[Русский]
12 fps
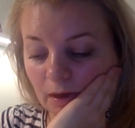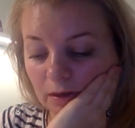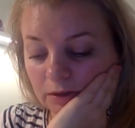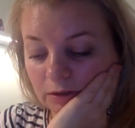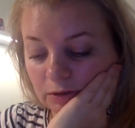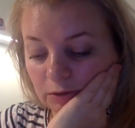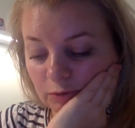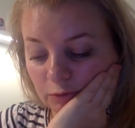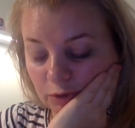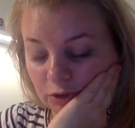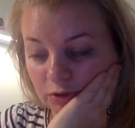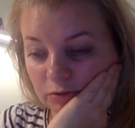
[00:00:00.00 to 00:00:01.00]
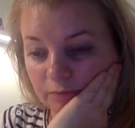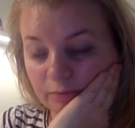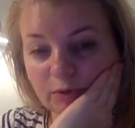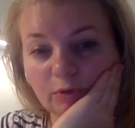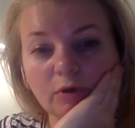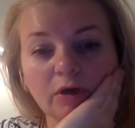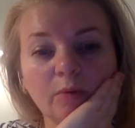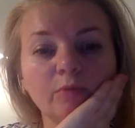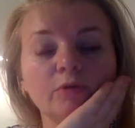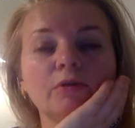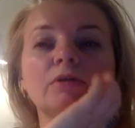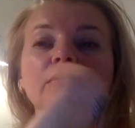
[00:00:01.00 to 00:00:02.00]
они тоже много
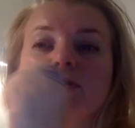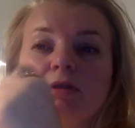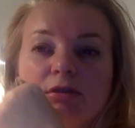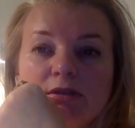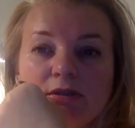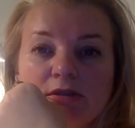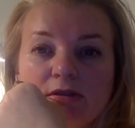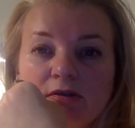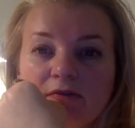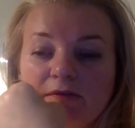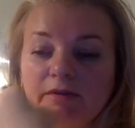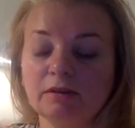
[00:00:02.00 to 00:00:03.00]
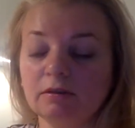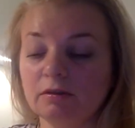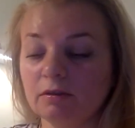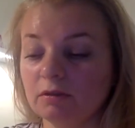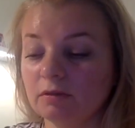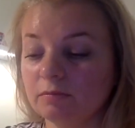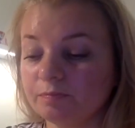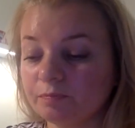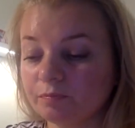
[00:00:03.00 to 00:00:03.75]
работали на нацистов и